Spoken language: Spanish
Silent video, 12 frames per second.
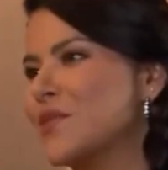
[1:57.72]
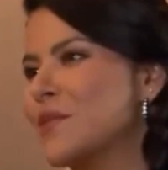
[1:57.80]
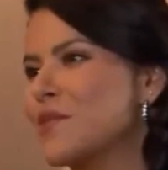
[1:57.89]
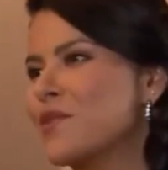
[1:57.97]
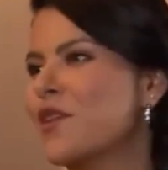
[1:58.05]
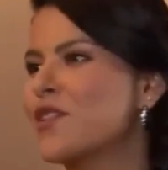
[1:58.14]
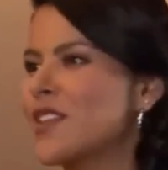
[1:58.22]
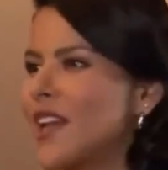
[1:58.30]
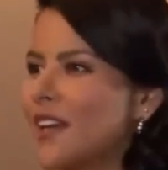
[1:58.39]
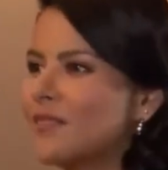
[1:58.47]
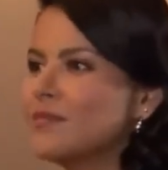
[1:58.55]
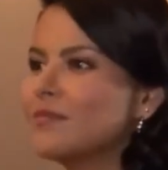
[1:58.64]
Nos vemos luego,
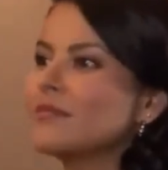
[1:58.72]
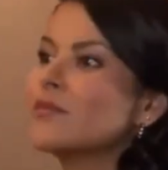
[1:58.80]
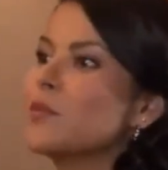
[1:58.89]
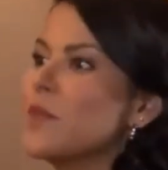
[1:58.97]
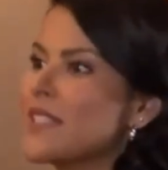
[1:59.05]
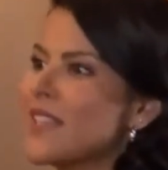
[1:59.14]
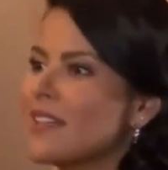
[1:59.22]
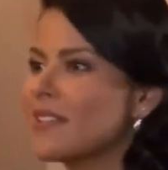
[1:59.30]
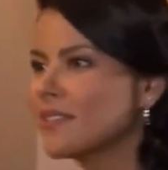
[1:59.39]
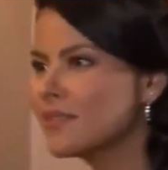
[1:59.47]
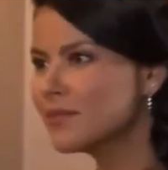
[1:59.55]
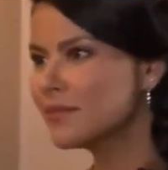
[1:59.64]
Sara. Un
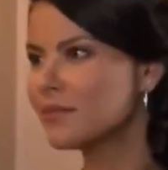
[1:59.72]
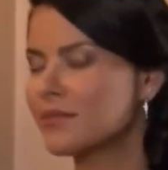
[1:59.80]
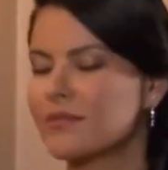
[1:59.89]
placer.